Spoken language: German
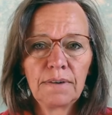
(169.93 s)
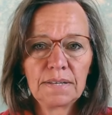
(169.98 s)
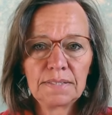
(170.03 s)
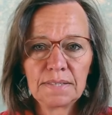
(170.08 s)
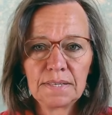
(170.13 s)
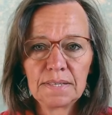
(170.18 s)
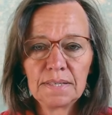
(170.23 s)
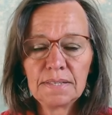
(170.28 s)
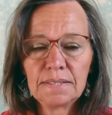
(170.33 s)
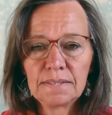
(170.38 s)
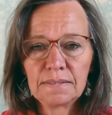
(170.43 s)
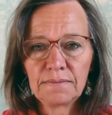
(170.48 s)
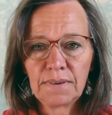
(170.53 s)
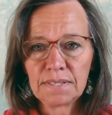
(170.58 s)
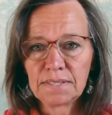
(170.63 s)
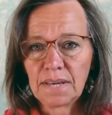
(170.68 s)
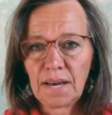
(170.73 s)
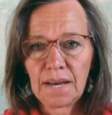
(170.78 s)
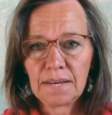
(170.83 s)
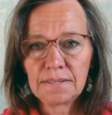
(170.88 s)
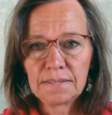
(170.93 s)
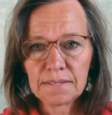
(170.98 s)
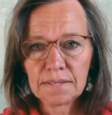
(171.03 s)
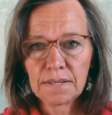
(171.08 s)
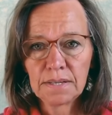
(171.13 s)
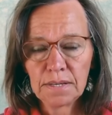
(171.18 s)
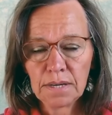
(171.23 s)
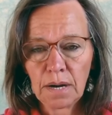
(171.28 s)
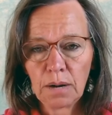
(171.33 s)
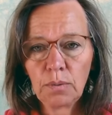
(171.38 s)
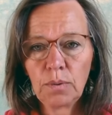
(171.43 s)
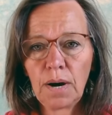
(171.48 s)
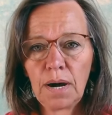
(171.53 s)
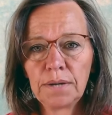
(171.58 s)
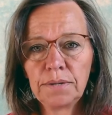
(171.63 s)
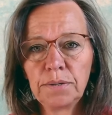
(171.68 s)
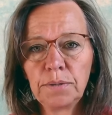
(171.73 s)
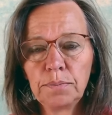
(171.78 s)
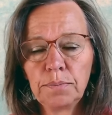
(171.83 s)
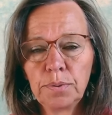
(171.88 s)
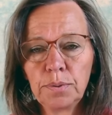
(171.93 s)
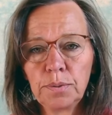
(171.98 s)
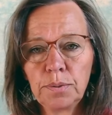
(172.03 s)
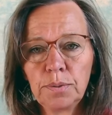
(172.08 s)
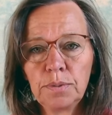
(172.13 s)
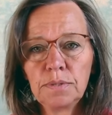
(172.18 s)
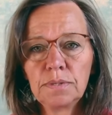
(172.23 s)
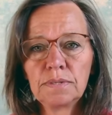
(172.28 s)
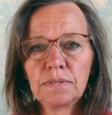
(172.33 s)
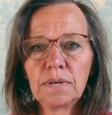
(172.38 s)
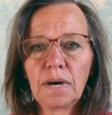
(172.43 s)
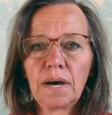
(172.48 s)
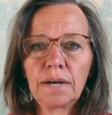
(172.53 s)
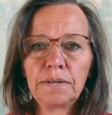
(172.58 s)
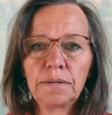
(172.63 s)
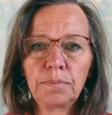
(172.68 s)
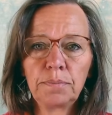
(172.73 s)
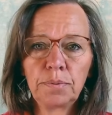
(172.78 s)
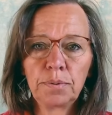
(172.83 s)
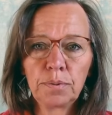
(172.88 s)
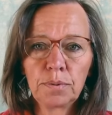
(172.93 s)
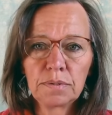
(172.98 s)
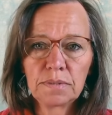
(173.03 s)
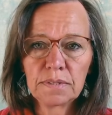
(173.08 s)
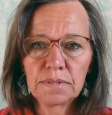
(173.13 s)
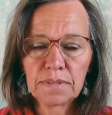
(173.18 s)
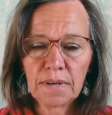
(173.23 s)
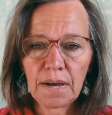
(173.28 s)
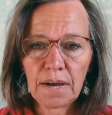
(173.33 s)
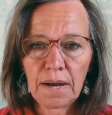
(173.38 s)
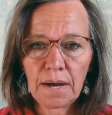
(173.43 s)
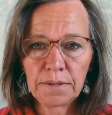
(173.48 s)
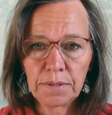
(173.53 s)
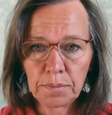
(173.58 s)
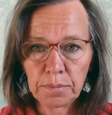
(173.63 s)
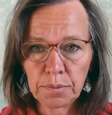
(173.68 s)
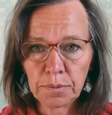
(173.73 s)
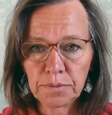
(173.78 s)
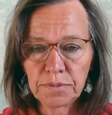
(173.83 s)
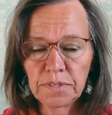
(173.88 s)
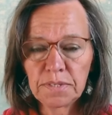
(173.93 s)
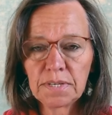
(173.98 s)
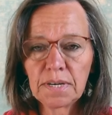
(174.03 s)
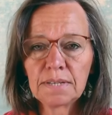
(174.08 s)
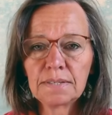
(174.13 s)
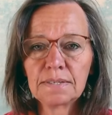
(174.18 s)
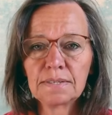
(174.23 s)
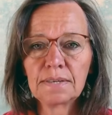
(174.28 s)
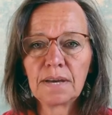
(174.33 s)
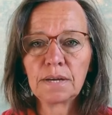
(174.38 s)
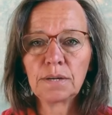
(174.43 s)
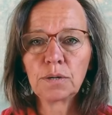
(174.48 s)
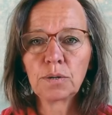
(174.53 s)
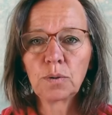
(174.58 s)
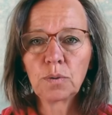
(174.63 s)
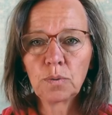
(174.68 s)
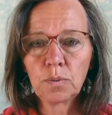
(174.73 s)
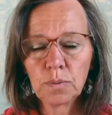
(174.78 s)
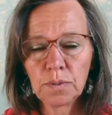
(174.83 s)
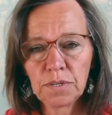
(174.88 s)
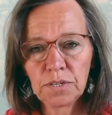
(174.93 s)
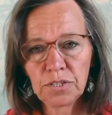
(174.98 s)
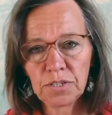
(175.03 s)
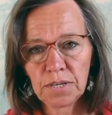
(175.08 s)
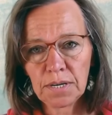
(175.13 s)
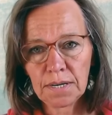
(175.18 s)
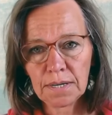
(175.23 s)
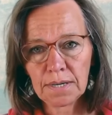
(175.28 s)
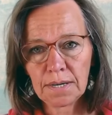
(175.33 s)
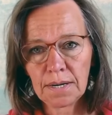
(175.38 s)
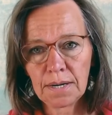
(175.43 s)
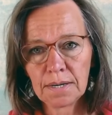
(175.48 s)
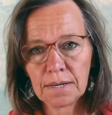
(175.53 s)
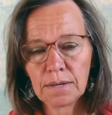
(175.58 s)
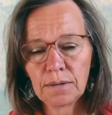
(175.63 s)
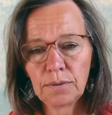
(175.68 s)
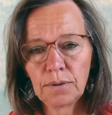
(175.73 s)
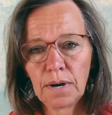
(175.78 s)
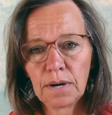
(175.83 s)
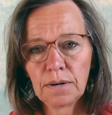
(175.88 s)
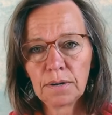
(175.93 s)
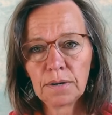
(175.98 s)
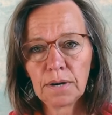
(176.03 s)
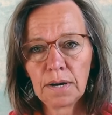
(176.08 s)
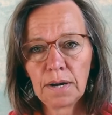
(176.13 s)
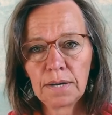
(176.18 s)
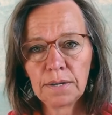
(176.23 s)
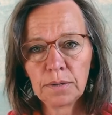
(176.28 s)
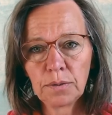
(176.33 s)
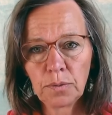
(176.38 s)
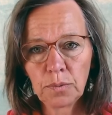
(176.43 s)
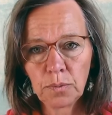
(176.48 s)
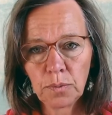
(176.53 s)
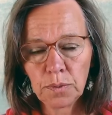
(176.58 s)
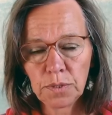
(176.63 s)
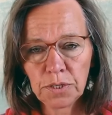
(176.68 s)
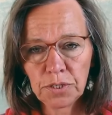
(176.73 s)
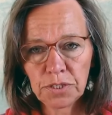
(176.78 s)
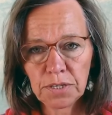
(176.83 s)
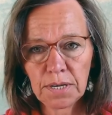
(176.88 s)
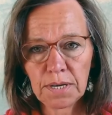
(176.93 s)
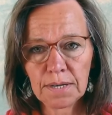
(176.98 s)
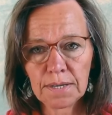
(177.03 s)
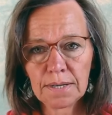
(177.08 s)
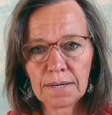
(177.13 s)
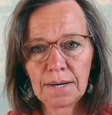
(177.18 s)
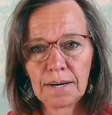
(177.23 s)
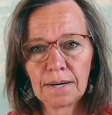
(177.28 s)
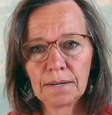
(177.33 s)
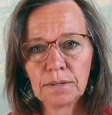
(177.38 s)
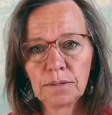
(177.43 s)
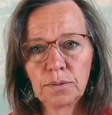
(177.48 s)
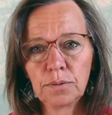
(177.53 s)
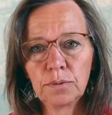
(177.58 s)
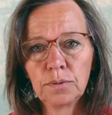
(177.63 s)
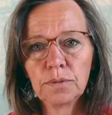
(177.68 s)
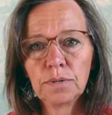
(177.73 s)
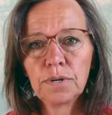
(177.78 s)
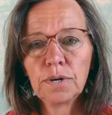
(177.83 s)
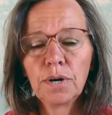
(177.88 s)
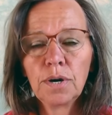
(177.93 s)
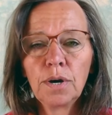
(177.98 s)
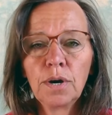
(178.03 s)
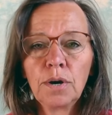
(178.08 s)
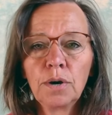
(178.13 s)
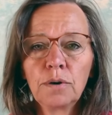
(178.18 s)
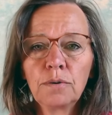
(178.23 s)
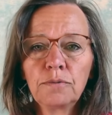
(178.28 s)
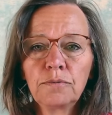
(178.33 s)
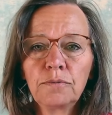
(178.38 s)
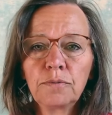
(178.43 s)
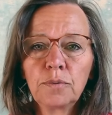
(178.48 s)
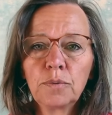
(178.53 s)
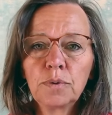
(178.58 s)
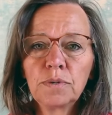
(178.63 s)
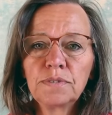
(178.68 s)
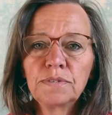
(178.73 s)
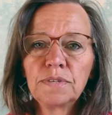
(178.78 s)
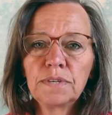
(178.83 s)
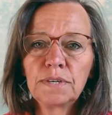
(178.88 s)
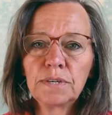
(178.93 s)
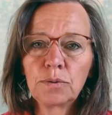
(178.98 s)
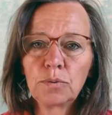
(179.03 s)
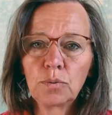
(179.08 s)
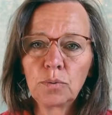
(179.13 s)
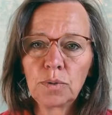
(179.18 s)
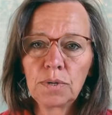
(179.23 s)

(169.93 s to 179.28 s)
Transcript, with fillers: Was ist, was heißt genau adipös? Adipös ist, Adipositas ist eine chronische Erkrankung, eine chronische Erkrankung, wo sich